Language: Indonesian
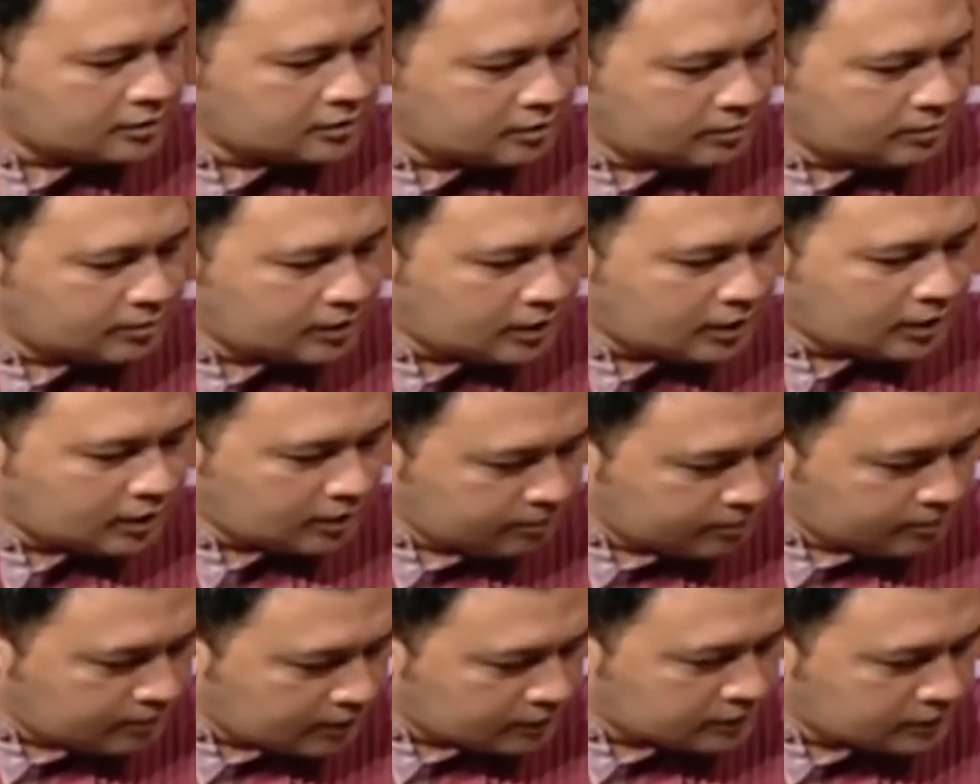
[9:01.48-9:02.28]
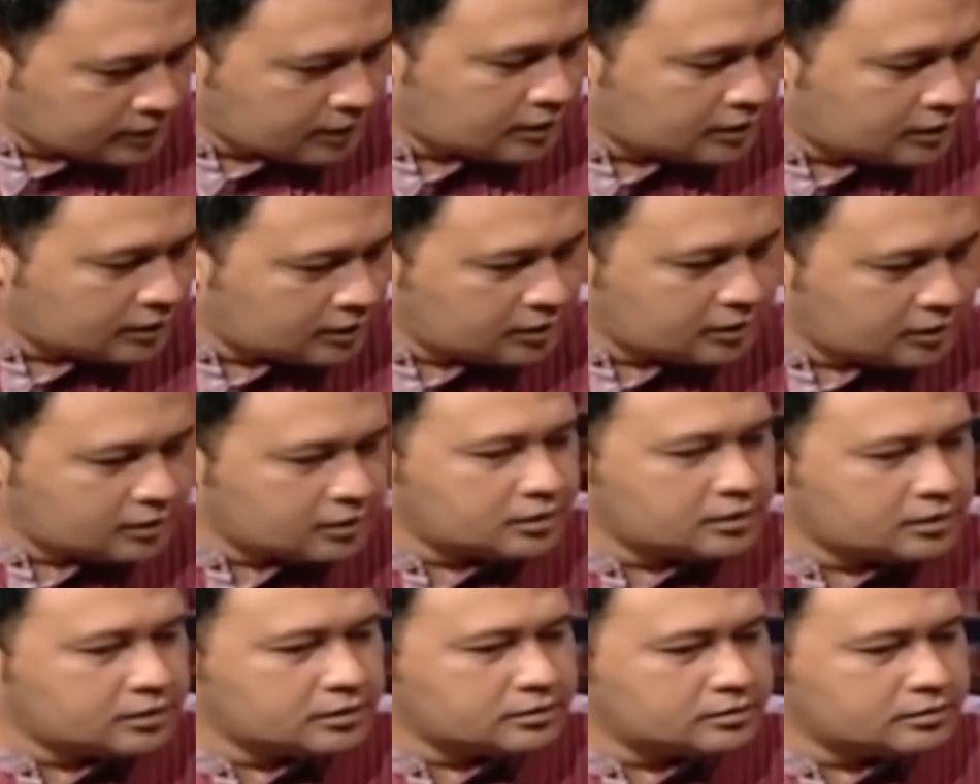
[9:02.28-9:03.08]
sih berharap Mbak
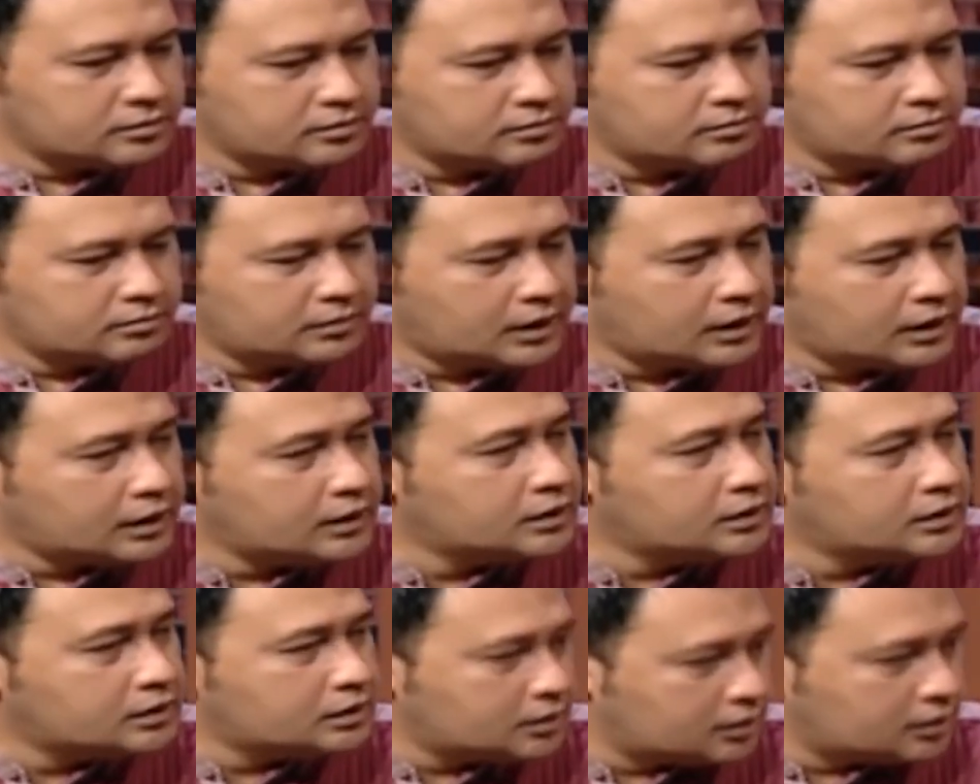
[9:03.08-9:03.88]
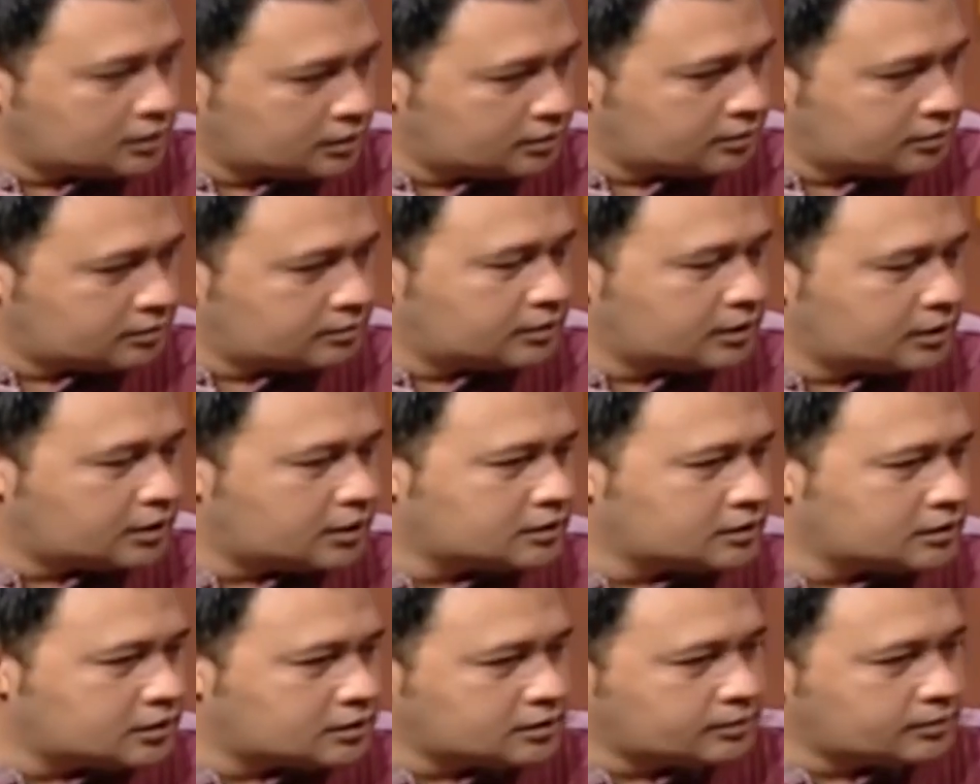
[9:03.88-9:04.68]
Sally berhenti
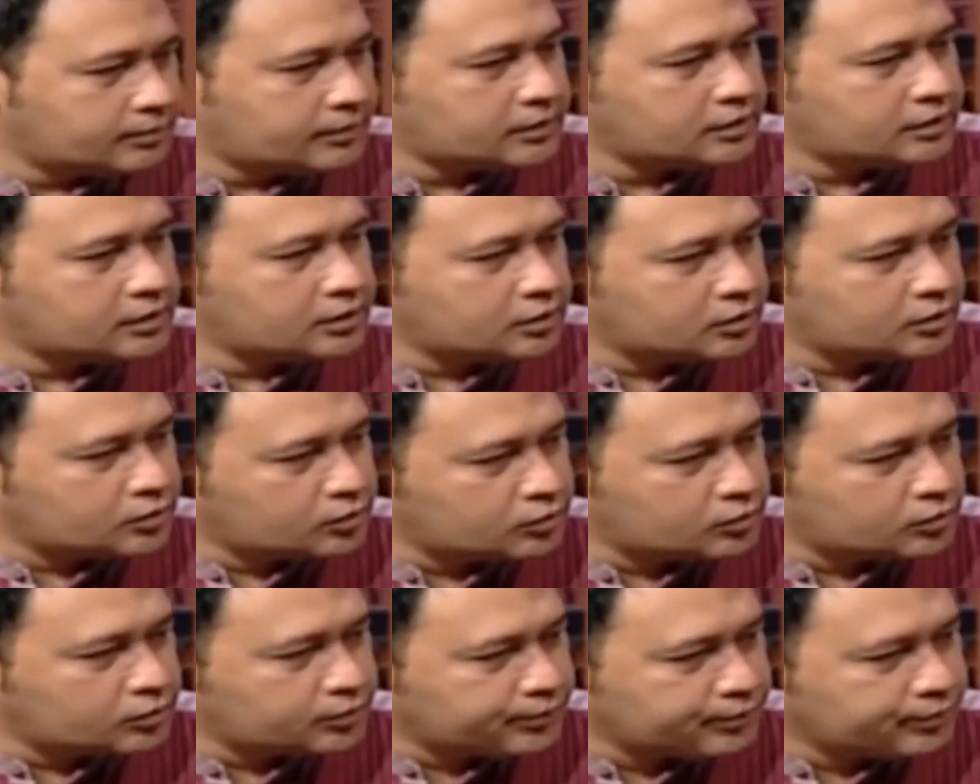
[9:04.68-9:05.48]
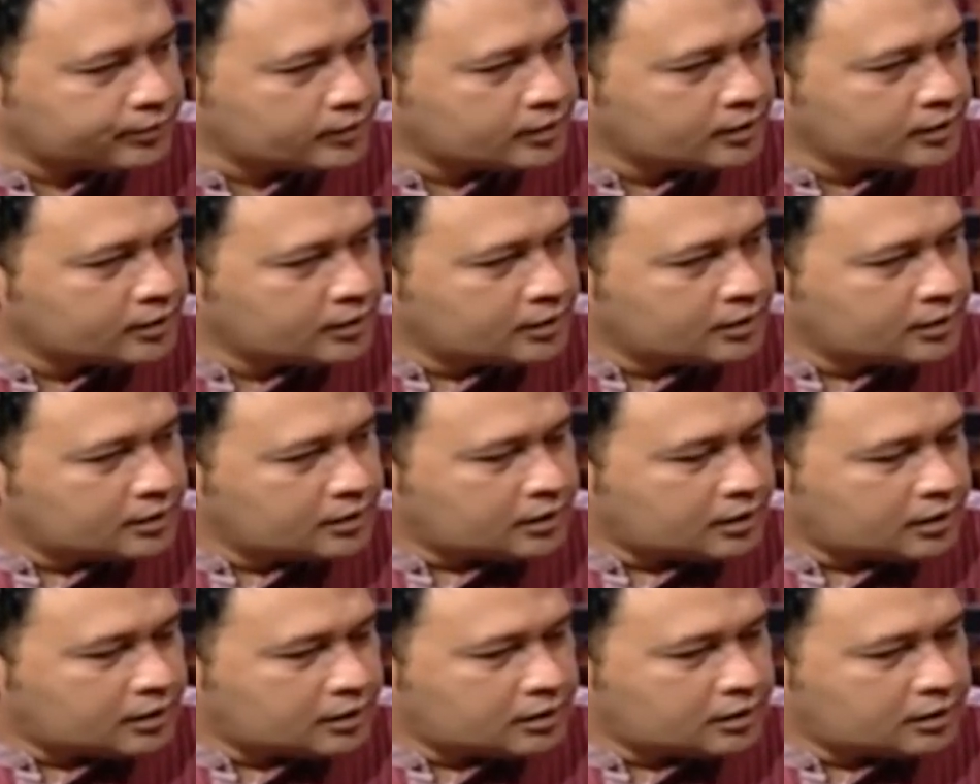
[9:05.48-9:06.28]
bekerja seperti itu.
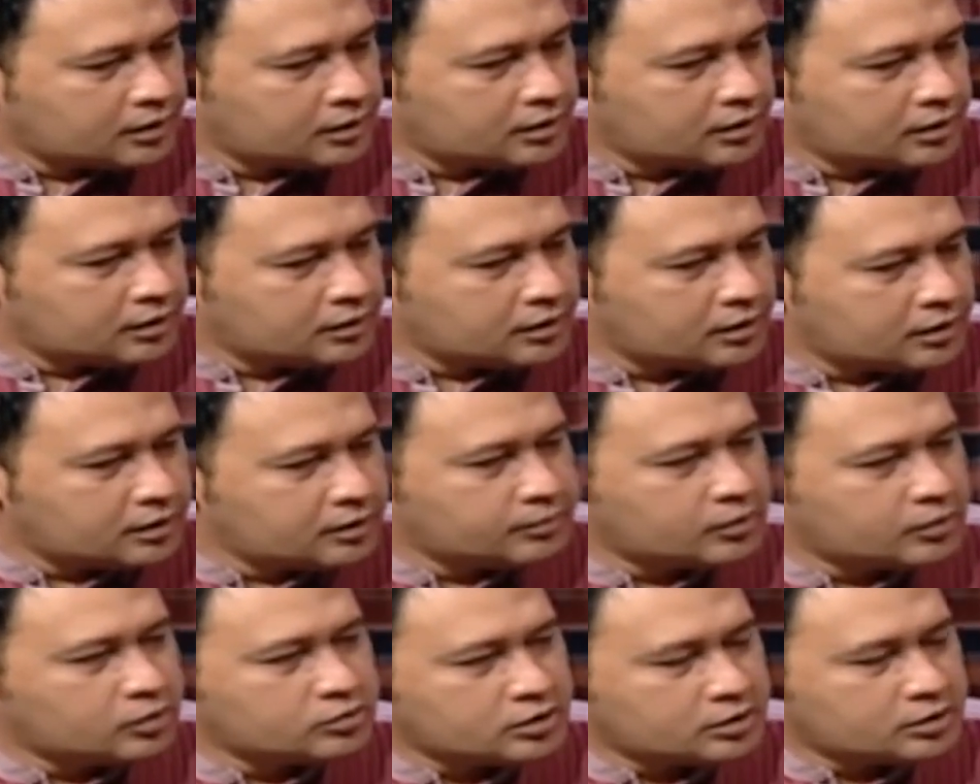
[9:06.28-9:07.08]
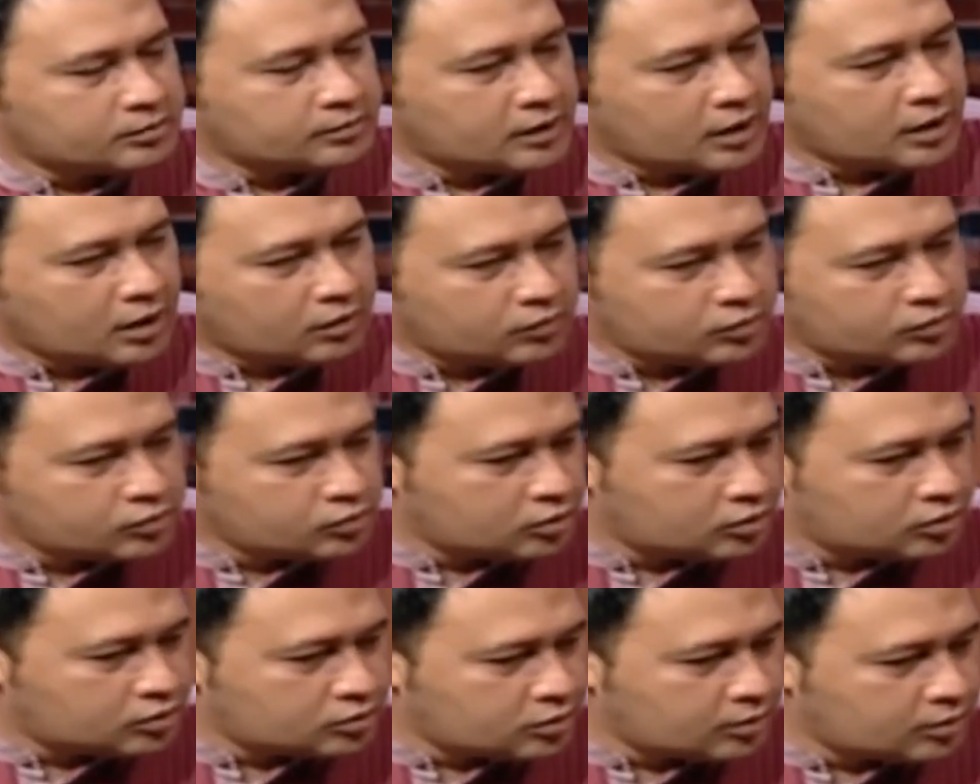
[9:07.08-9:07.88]
Karena tadi kalau saya bilang Allah
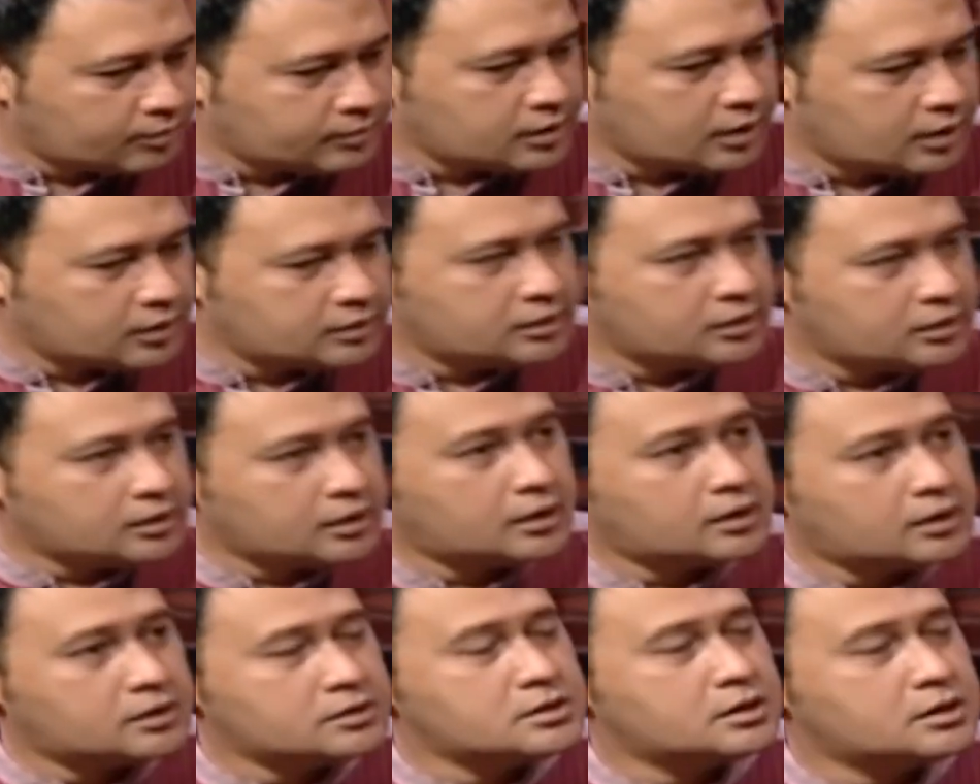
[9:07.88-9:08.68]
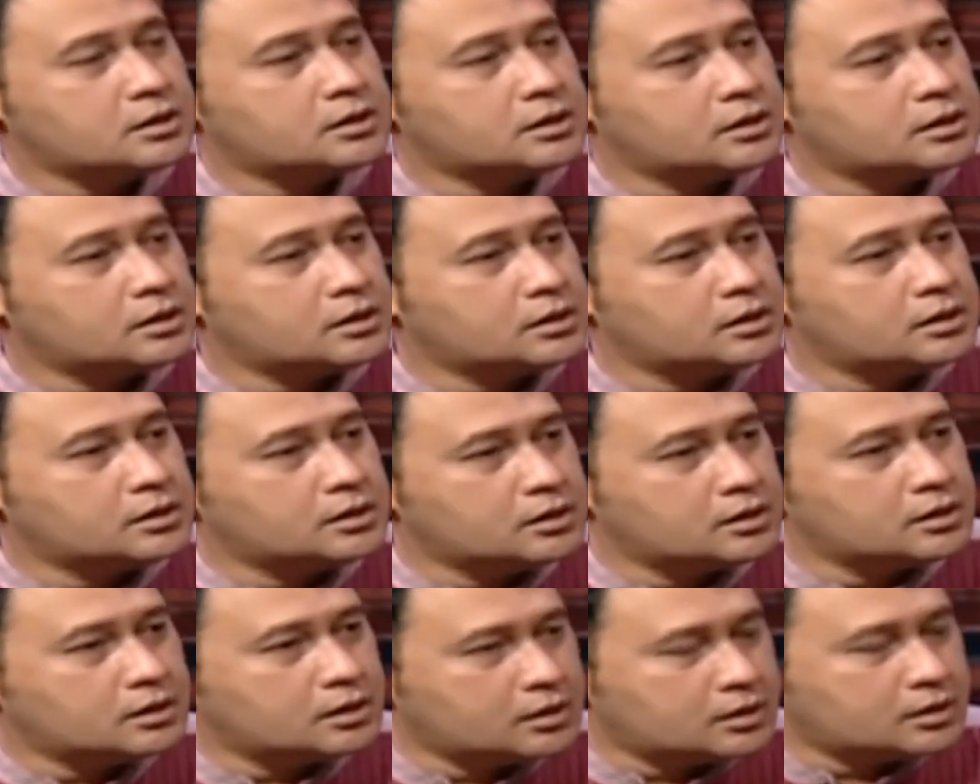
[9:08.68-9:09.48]
juga sudah menjanjikan rezeki
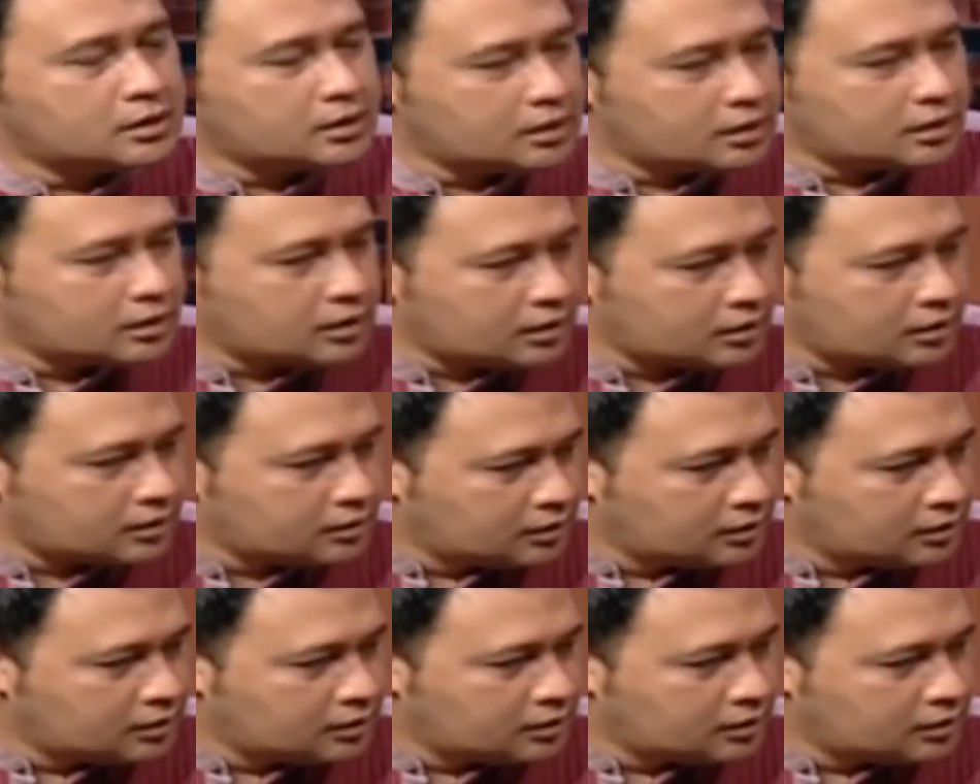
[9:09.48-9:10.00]
eh,